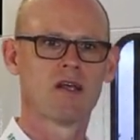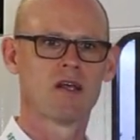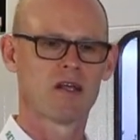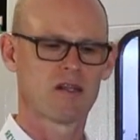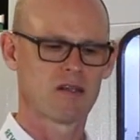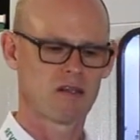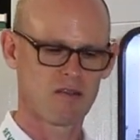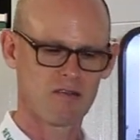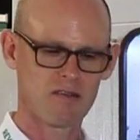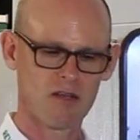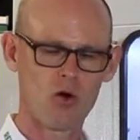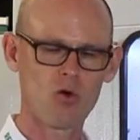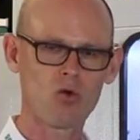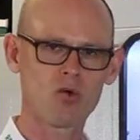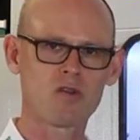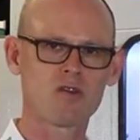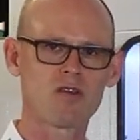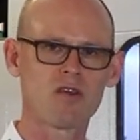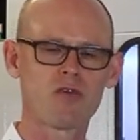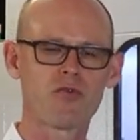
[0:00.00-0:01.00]
Die
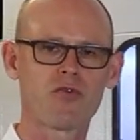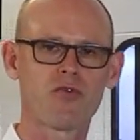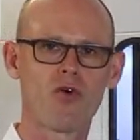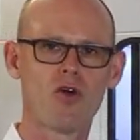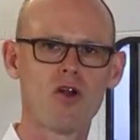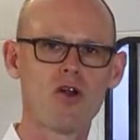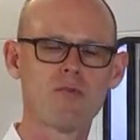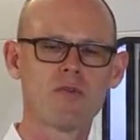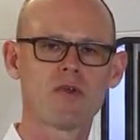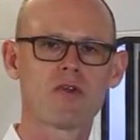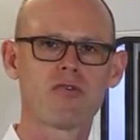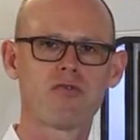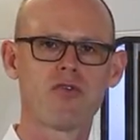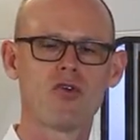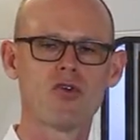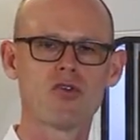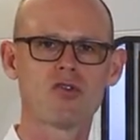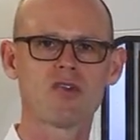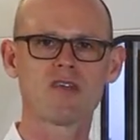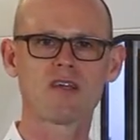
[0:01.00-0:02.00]
saugen sich voll mit
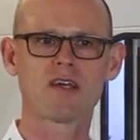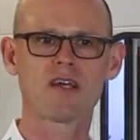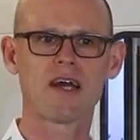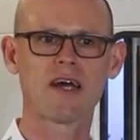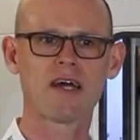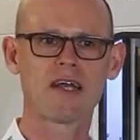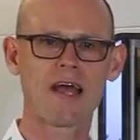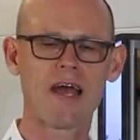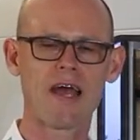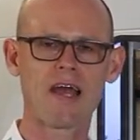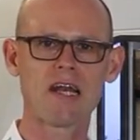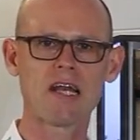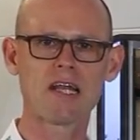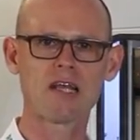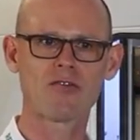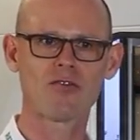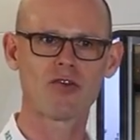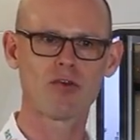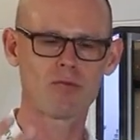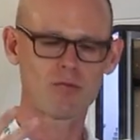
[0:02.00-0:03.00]
Flüssigkeit,
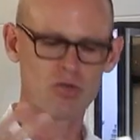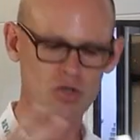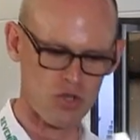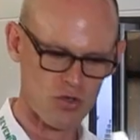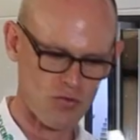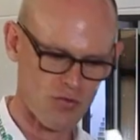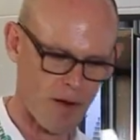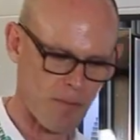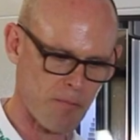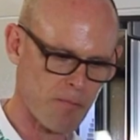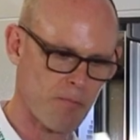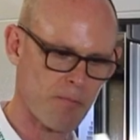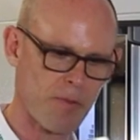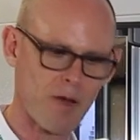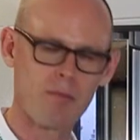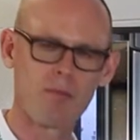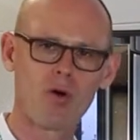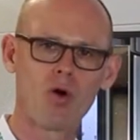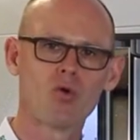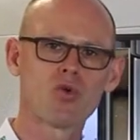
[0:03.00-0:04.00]
ähnlich wie im Schwamm
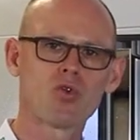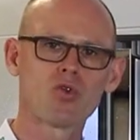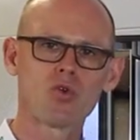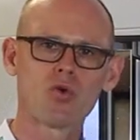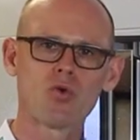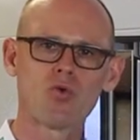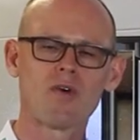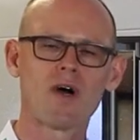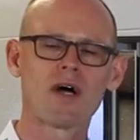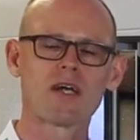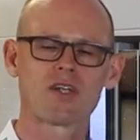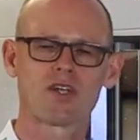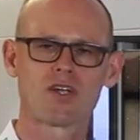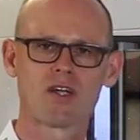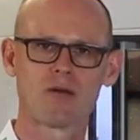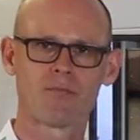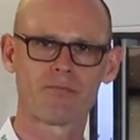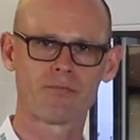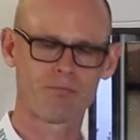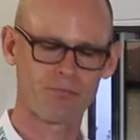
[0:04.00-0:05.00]
beim
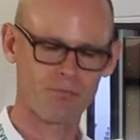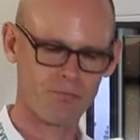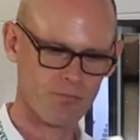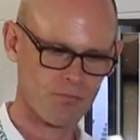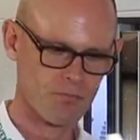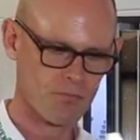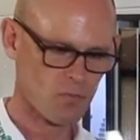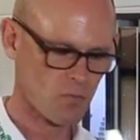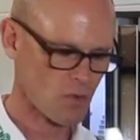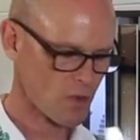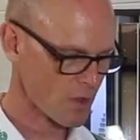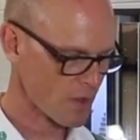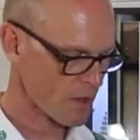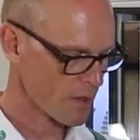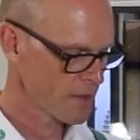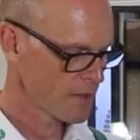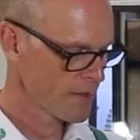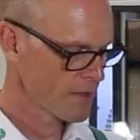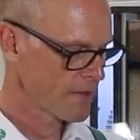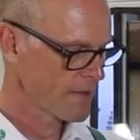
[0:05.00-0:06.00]
Autowaschen.
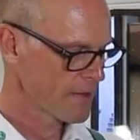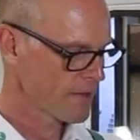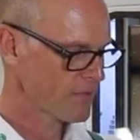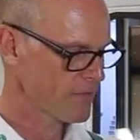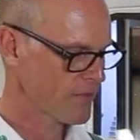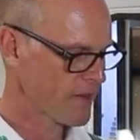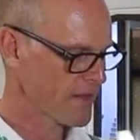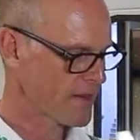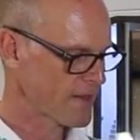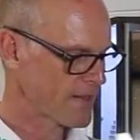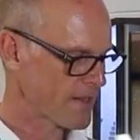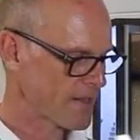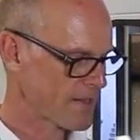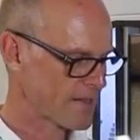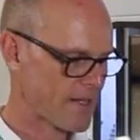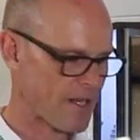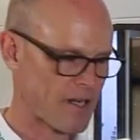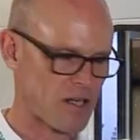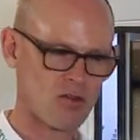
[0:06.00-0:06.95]
Wenn denn dann